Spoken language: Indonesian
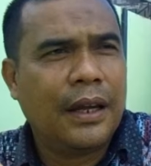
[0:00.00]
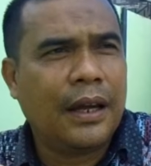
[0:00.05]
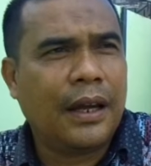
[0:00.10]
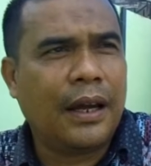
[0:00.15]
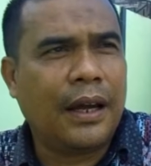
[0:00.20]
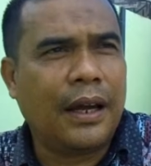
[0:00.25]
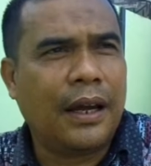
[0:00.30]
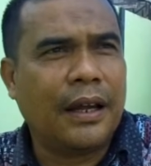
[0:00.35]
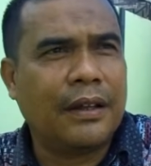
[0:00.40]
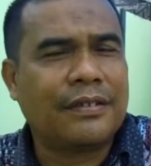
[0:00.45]

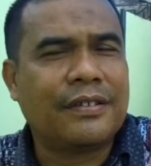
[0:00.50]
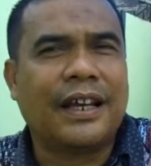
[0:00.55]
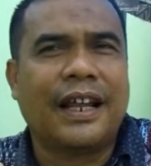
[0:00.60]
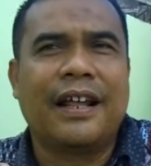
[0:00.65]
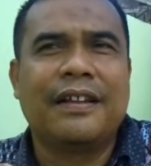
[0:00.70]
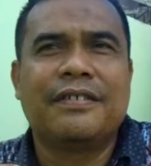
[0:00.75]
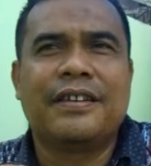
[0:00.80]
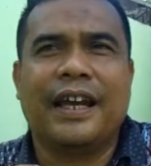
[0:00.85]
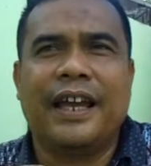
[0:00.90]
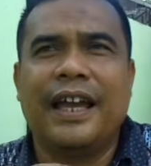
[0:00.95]
Uh,
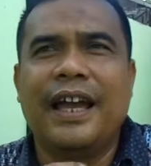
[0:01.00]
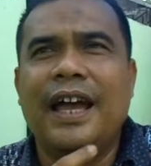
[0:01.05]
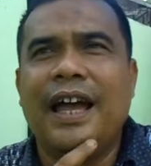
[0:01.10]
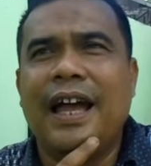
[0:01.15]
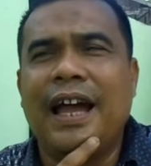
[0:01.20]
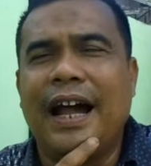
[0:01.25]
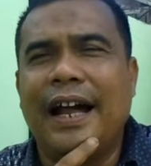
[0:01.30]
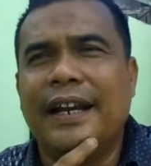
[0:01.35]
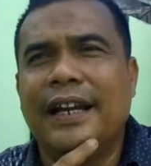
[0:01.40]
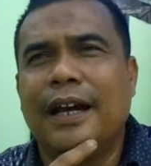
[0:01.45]
saran saya,
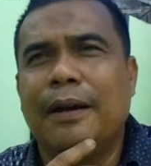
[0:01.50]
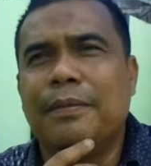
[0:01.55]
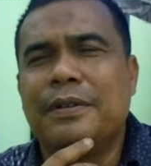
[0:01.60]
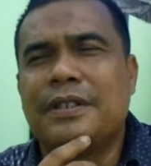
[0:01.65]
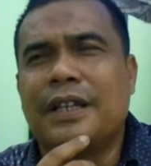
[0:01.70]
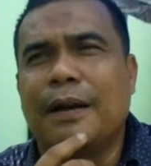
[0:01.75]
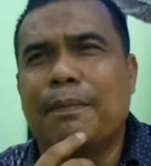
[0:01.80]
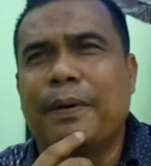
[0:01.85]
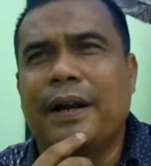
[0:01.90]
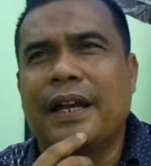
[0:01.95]
Anda
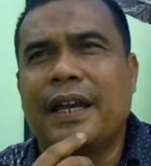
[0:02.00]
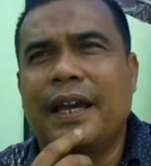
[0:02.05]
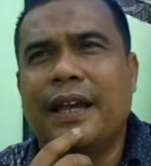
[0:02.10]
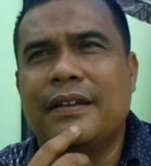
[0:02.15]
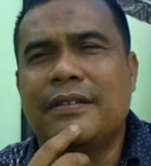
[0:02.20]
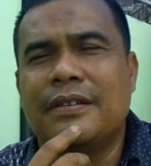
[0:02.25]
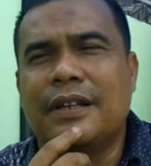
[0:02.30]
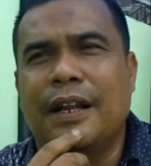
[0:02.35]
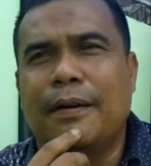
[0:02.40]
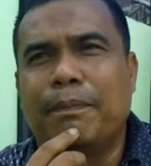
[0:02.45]
bisa pakai
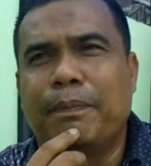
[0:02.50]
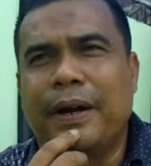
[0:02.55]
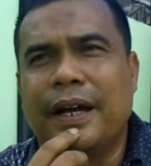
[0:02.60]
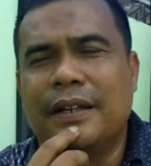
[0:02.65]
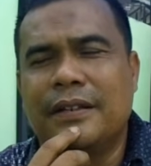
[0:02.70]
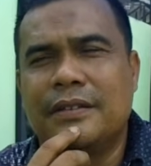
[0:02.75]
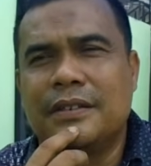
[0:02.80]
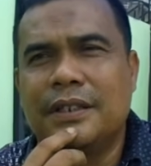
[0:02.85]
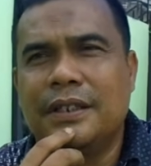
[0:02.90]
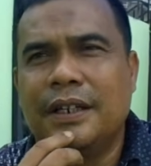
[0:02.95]
senapan
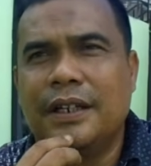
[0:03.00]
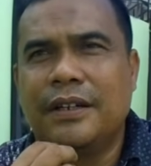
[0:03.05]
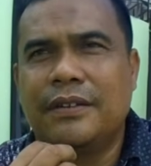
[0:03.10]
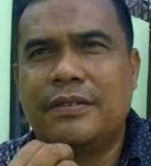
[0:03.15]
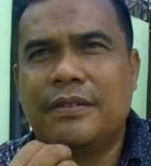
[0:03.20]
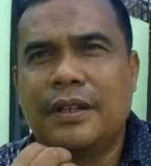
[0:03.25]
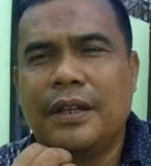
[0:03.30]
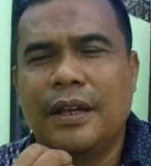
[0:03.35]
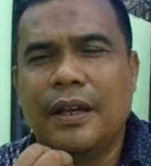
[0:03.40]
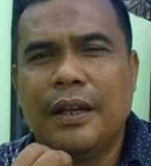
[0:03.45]

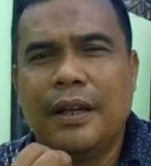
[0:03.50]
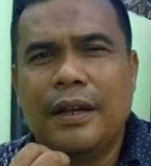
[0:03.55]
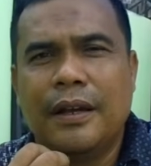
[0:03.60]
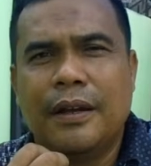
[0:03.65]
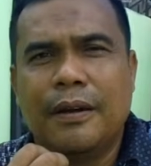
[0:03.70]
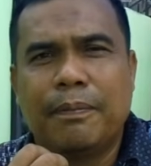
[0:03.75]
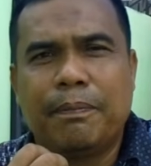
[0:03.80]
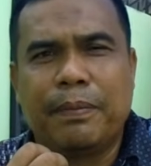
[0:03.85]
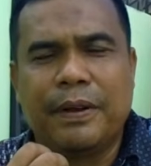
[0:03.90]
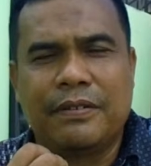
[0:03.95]
sejenis
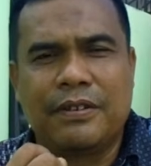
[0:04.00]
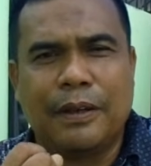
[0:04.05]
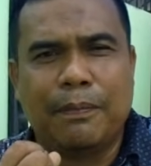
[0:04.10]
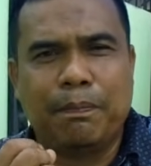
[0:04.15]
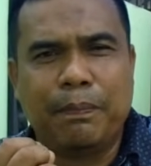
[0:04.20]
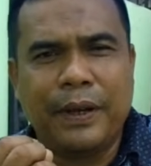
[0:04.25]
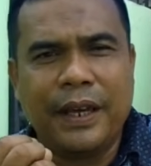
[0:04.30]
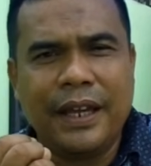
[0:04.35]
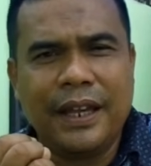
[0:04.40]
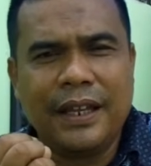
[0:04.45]

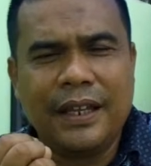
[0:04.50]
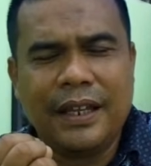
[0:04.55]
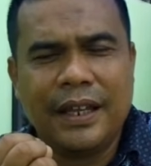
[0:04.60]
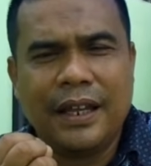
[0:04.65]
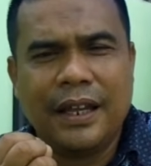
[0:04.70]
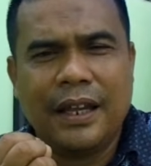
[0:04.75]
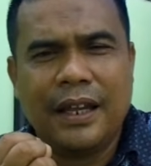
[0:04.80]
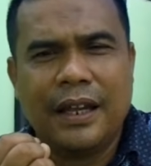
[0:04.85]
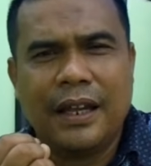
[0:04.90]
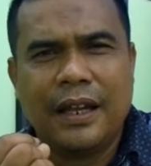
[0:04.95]
PCP
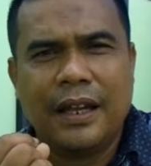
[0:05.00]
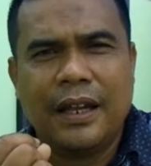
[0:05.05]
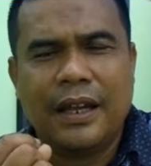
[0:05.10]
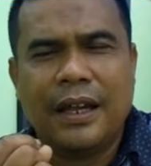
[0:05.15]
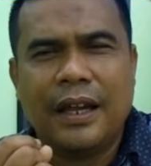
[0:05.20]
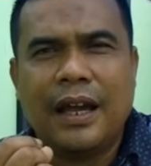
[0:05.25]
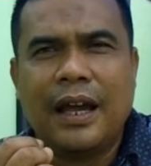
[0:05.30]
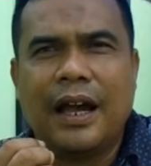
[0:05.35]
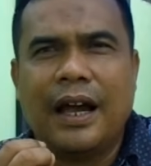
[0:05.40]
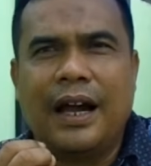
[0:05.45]

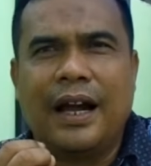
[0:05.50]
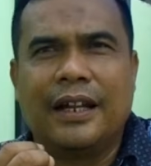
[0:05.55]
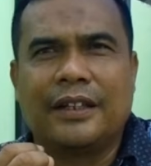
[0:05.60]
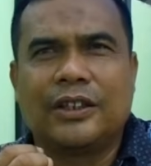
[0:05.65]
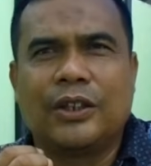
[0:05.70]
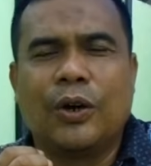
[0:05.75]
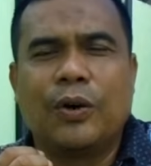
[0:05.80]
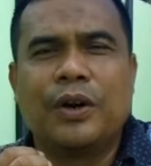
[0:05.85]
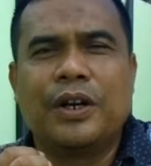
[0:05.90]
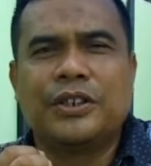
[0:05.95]

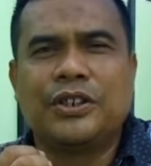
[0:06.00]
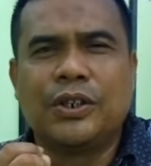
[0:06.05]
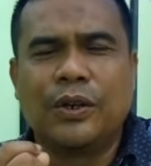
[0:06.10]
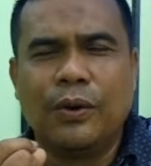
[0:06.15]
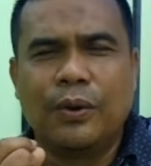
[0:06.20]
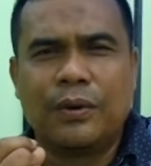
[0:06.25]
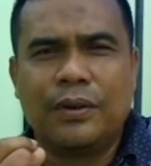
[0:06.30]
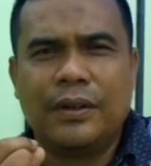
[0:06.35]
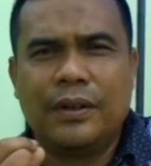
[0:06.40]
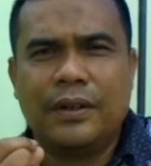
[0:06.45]
atau
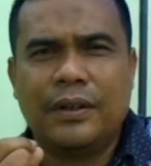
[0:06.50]
gejluk.